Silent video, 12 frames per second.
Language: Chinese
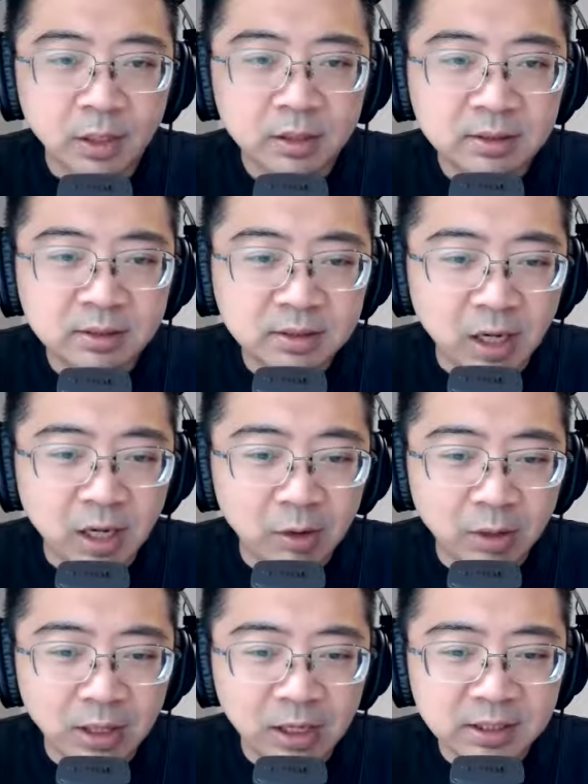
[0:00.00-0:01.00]
很少
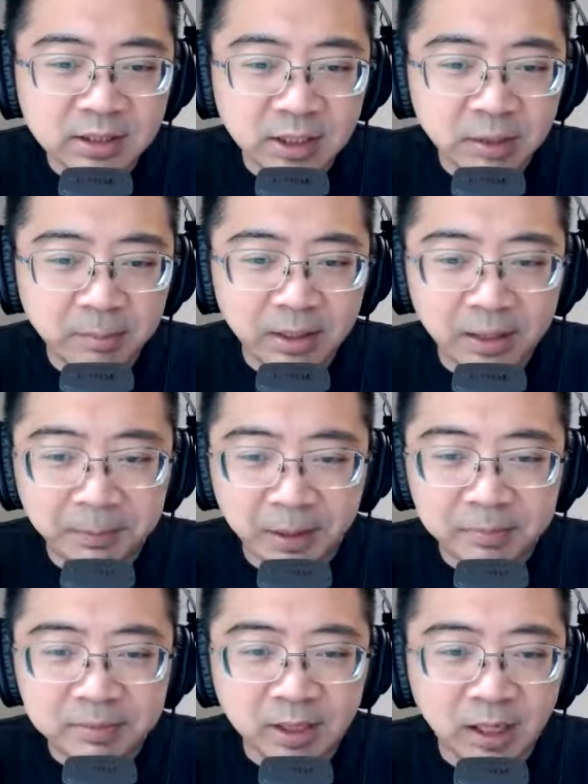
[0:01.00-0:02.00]
啊，你想要买还
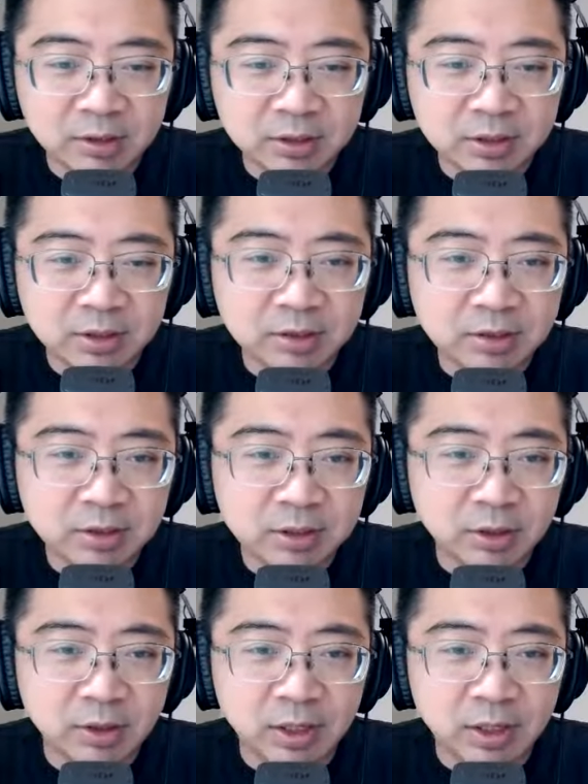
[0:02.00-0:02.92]
买不到。这